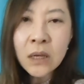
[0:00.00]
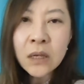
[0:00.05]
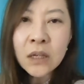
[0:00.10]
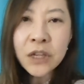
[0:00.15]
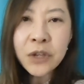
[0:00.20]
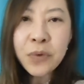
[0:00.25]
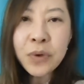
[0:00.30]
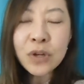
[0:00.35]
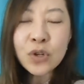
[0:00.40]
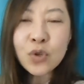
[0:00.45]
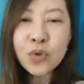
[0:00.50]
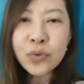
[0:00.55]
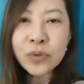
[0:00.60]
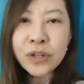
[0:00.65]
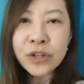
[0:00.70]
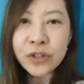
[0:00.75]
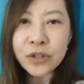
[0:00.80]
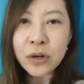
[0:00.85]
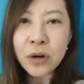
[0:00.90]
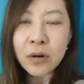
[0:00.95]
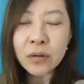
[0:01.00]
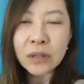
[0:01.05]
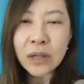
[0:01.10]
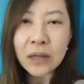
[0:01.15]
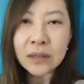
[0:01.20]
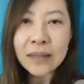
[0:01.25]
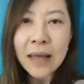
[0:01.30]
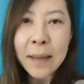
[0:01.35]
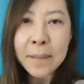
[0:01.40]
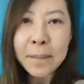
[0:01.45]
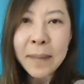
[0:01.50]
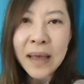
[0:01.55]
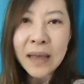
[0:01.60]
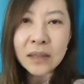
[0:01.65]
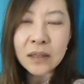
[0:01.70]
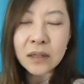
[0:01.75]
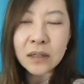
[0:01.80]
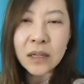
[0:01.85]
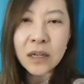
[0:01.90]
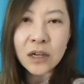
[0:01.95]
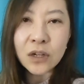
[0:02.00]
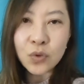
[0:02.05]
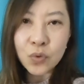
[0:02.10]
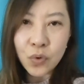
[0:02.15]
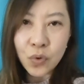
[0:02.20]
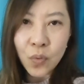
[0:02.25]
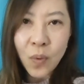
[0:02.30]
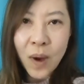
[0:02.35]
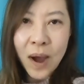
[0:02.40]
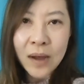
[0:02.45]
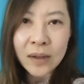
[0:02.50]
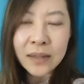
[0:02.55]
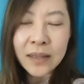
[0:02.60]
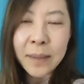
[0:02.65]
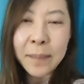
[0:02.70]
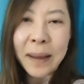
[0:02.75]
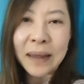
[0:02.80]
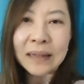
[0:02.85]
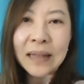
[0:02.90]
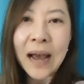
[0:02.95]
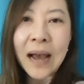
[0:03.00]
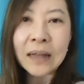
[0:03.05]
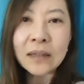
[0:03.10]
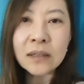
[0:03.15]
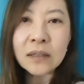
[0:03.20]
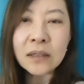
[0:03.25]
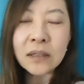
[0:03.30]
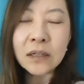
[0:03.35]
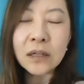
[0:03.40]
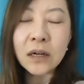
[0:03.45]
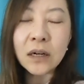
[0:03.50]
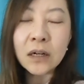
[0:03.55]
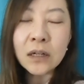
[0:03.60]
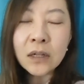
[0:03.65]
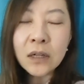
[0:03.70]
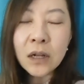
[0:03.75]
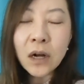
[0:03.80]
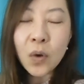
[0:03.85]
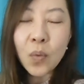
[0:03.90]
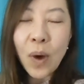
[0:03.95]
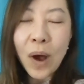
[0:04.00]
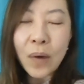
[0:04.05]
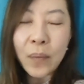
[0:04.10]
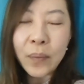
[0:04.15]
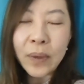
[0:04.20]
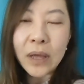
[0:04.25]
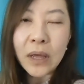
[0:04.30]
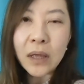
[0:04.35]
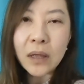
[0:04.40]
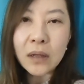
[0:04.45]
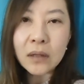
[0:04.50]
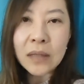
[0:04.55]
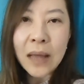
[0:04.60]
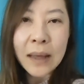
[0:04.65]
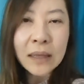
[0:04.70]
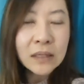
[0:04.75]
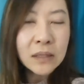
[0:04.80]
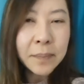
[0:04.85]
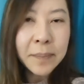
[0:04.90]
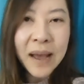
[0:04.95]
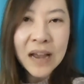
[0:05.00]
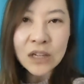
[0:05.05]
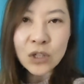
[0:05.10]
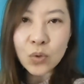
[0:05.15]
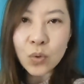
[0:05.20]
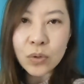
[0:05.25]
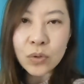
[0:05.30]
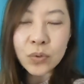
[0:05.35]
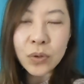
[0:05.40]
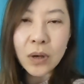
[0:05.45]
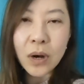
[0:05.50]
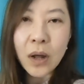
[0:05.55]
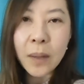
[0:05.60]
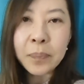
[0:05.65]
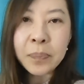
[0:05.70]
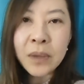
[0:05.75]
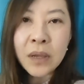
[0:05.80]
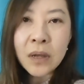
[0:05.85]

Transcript: 一月初的时候呢，丹麦的那个女王也把她的这个王位，她已经八十多岁了，